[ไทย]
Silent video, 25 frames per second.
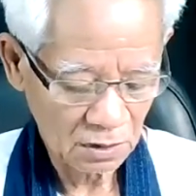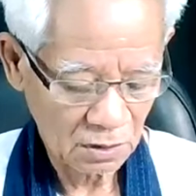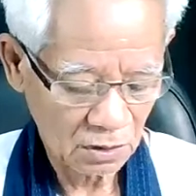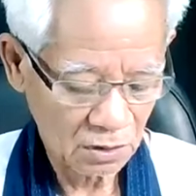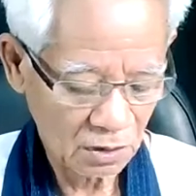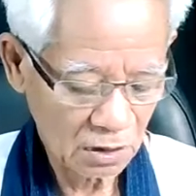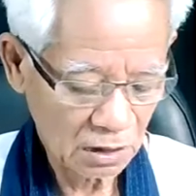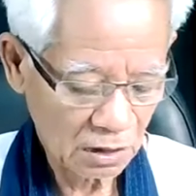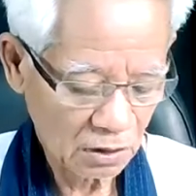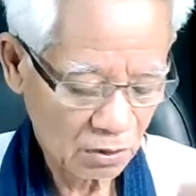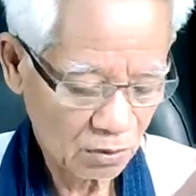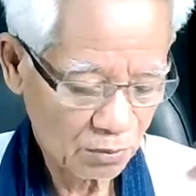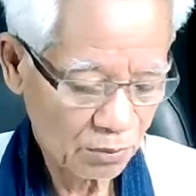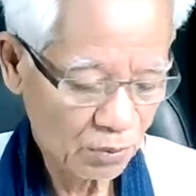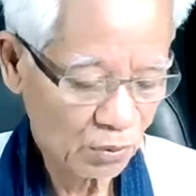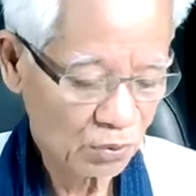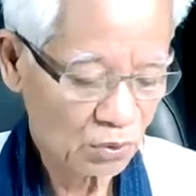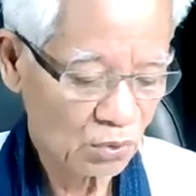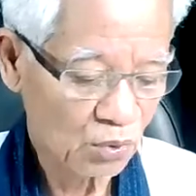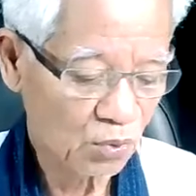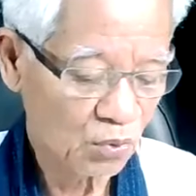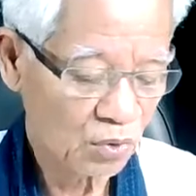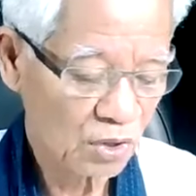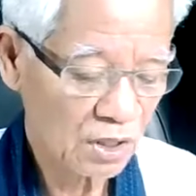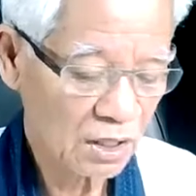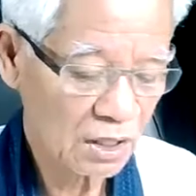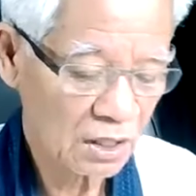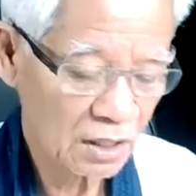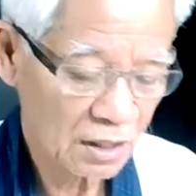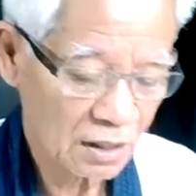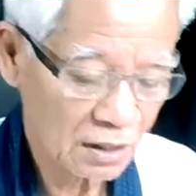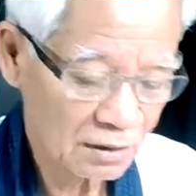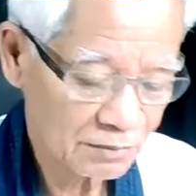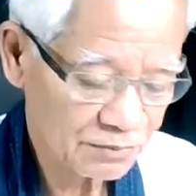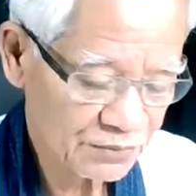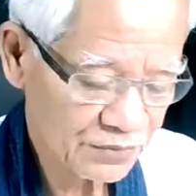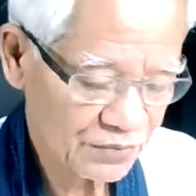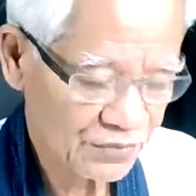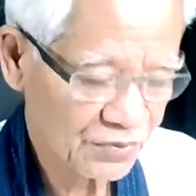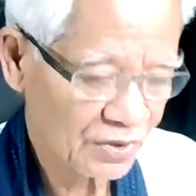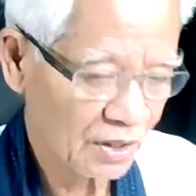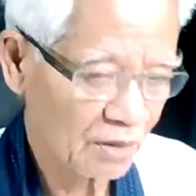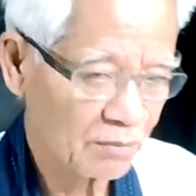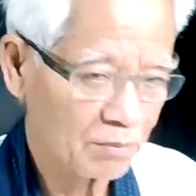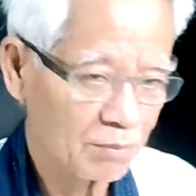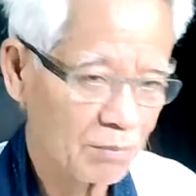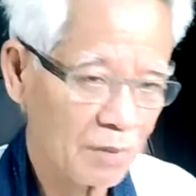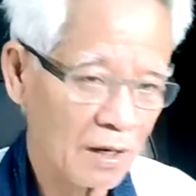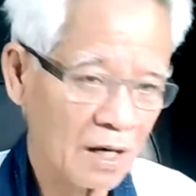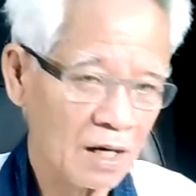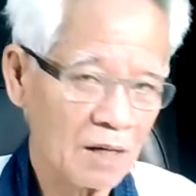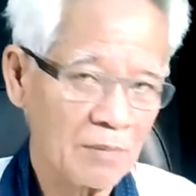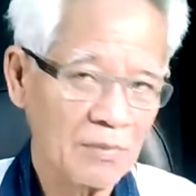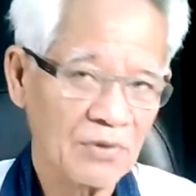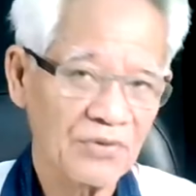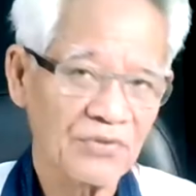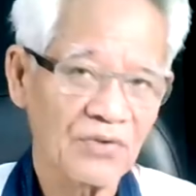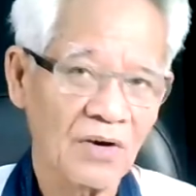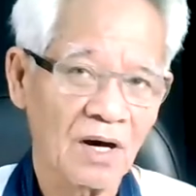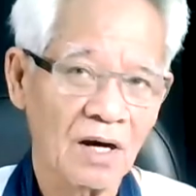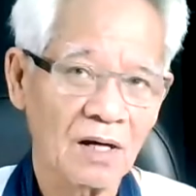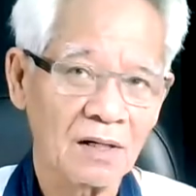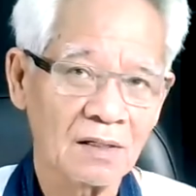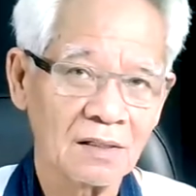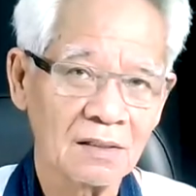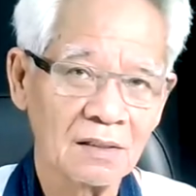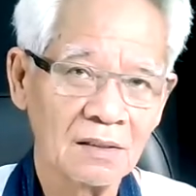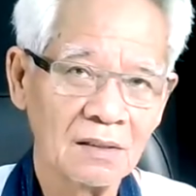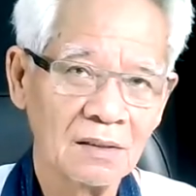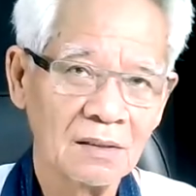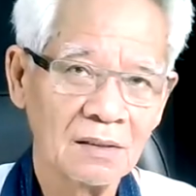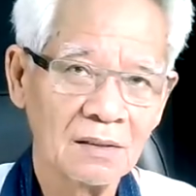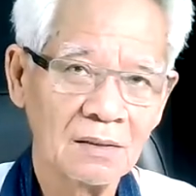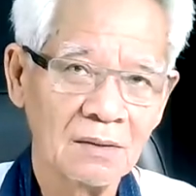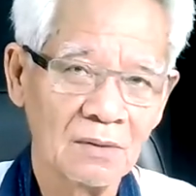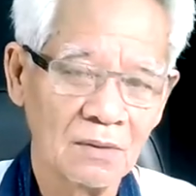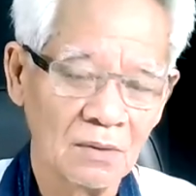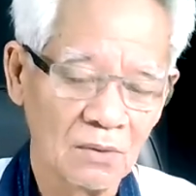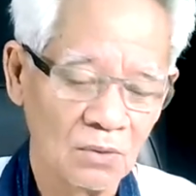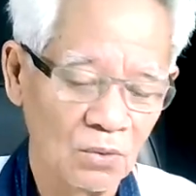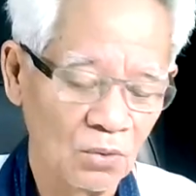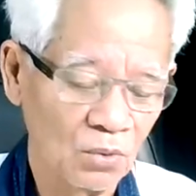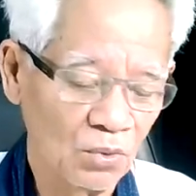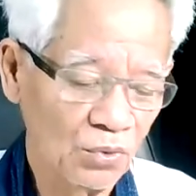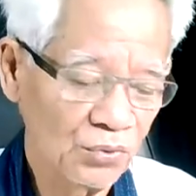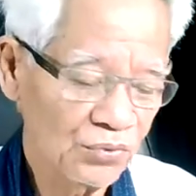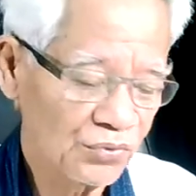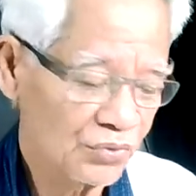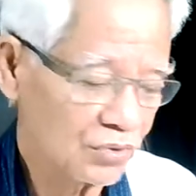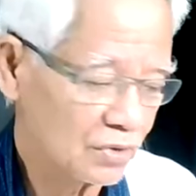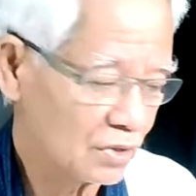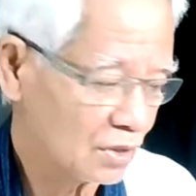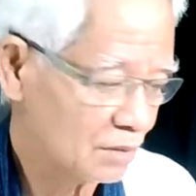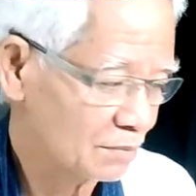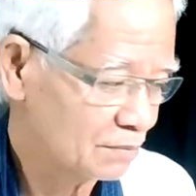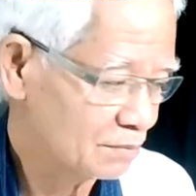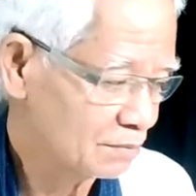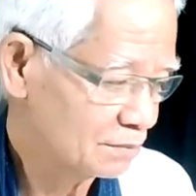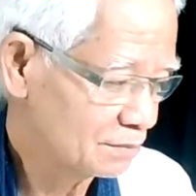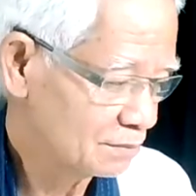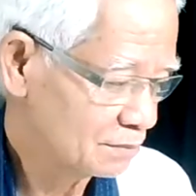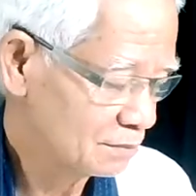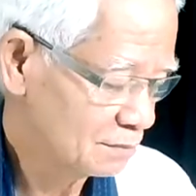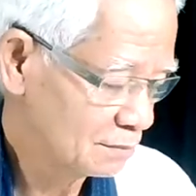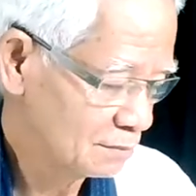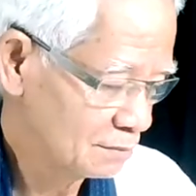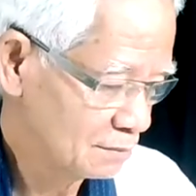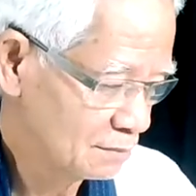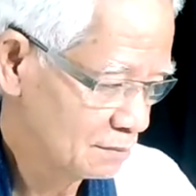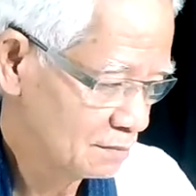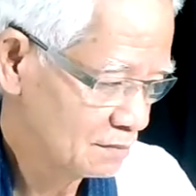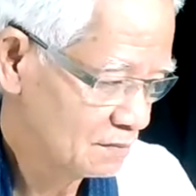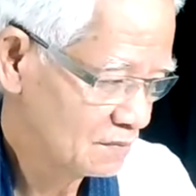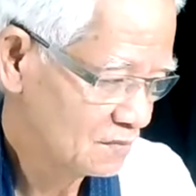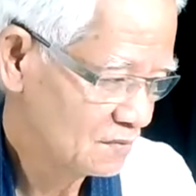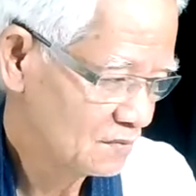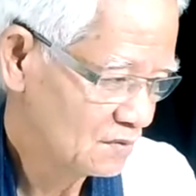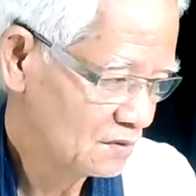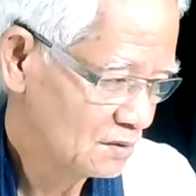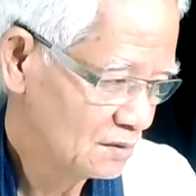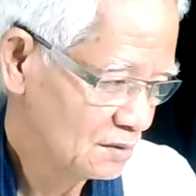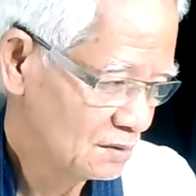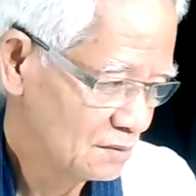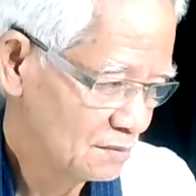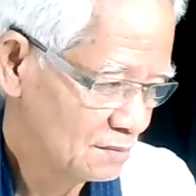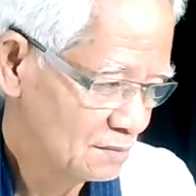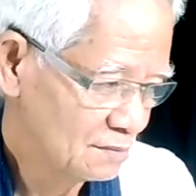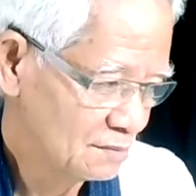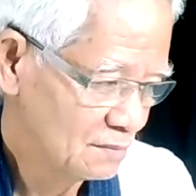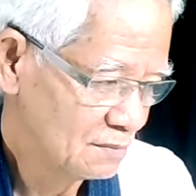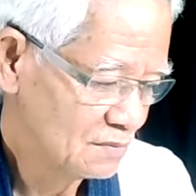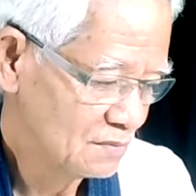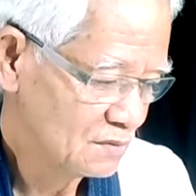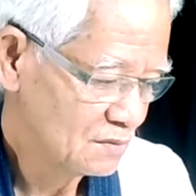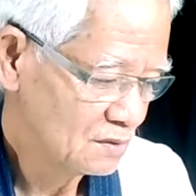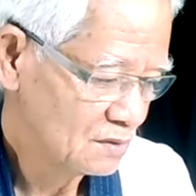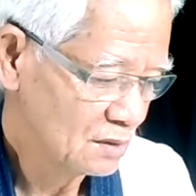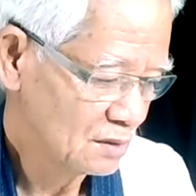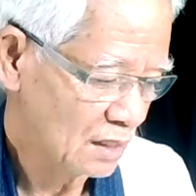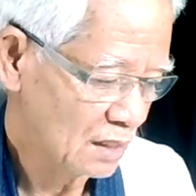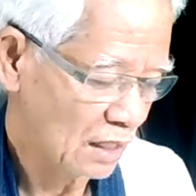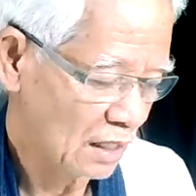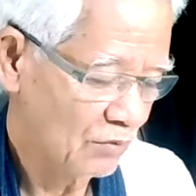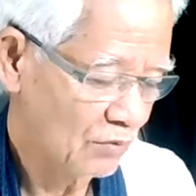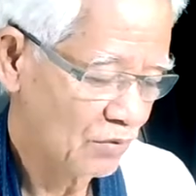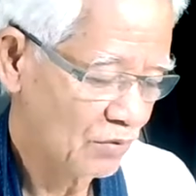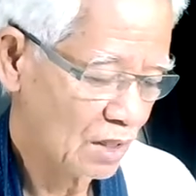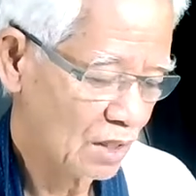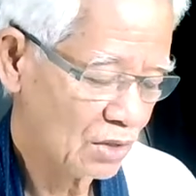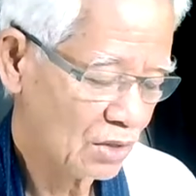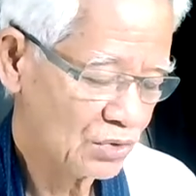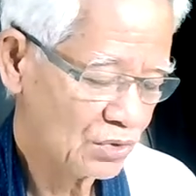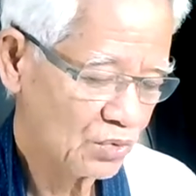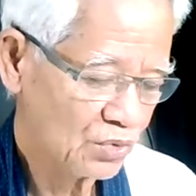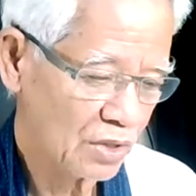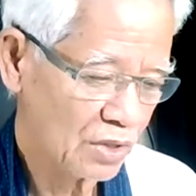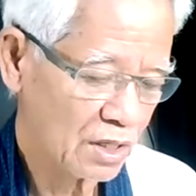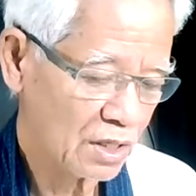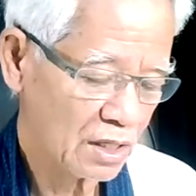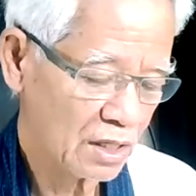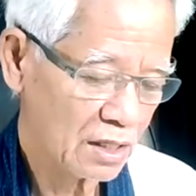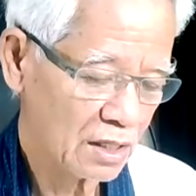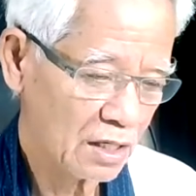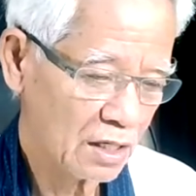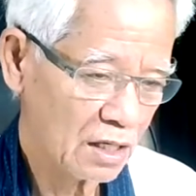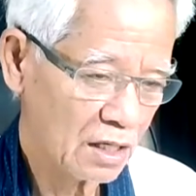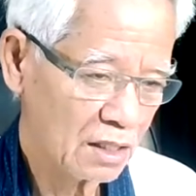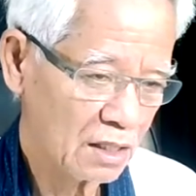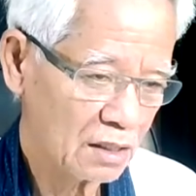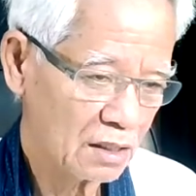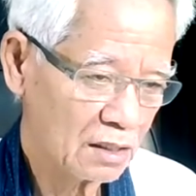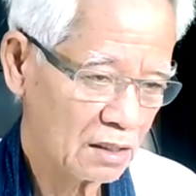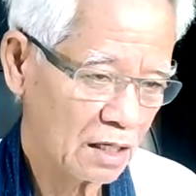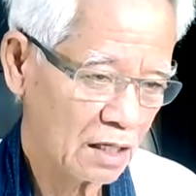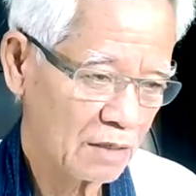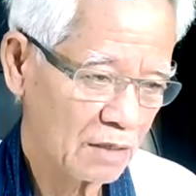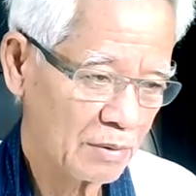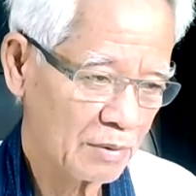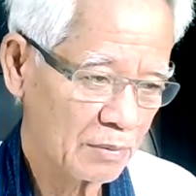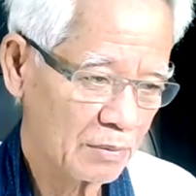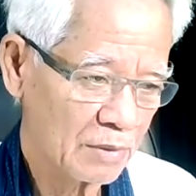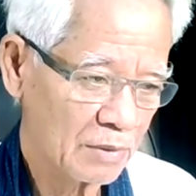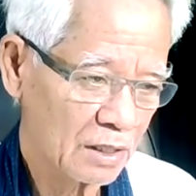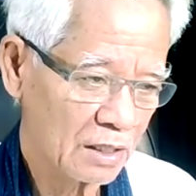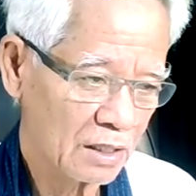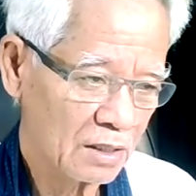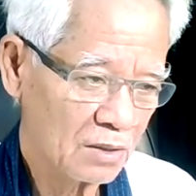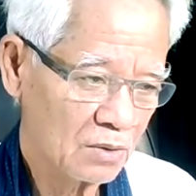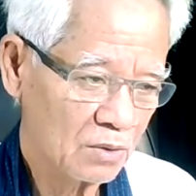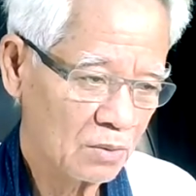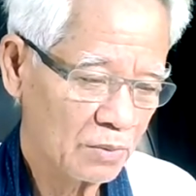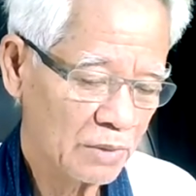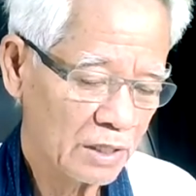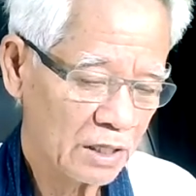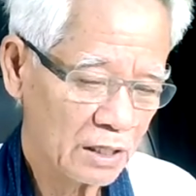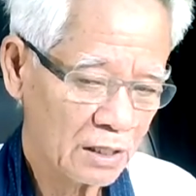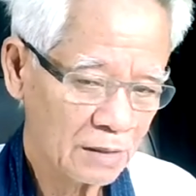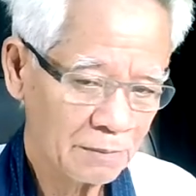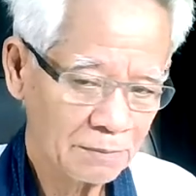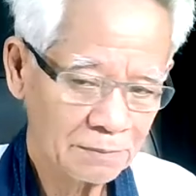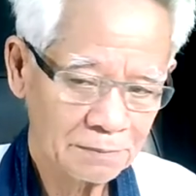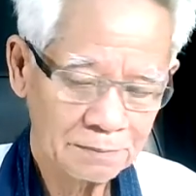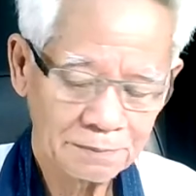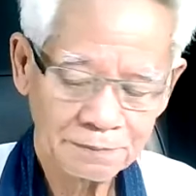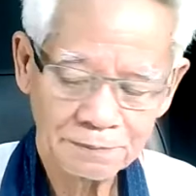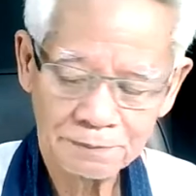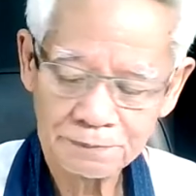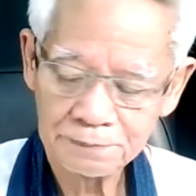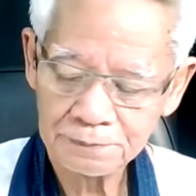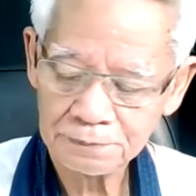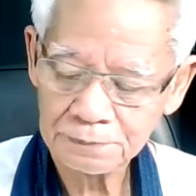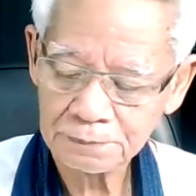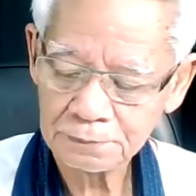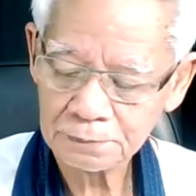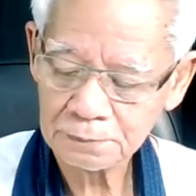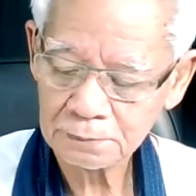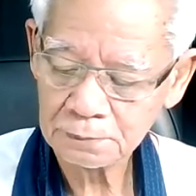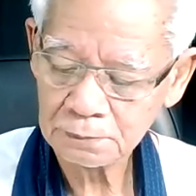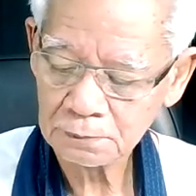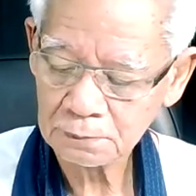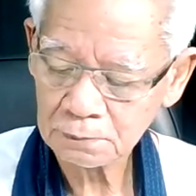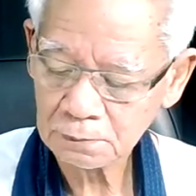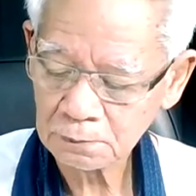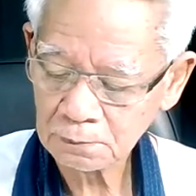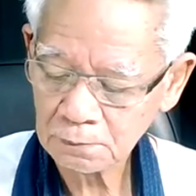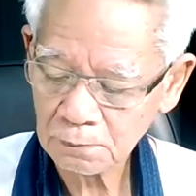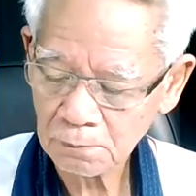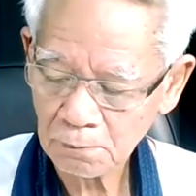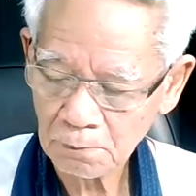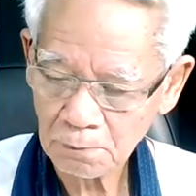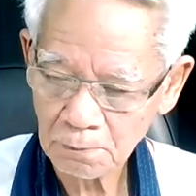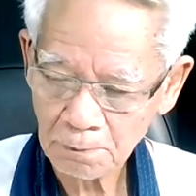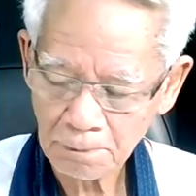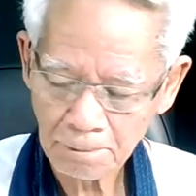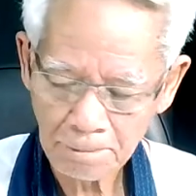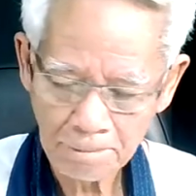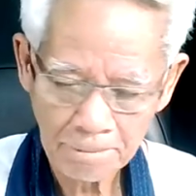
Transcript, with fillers: ของเขาพูดถูกแล้วล่ะครับเส้นปลายประสาท หูเสื่อมค่ะ ถามว่าเขาช่วยอะไรได้ยังไงแบบไหนรู้ไหมครับค่ะ